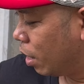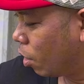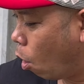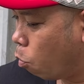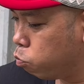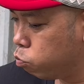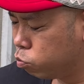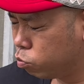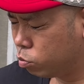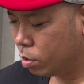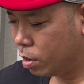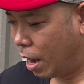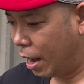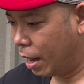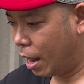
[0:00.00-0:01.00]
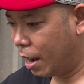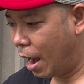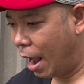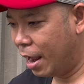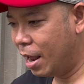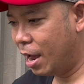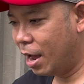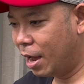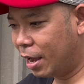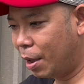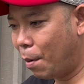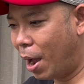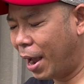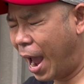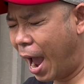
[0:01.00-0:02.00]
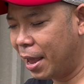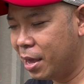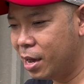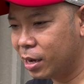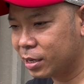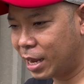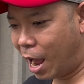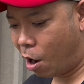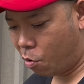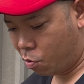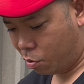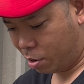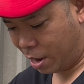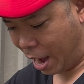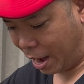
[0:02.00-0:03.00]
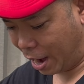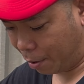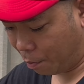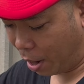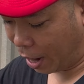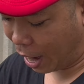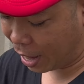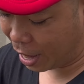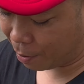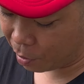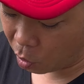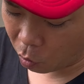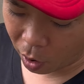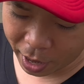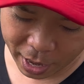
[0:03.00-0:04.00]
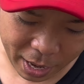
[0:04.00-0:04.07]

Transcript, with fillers: khung này là để ờ, cái ba ga dưới đằng sau và đặc biệt anh em lưu ý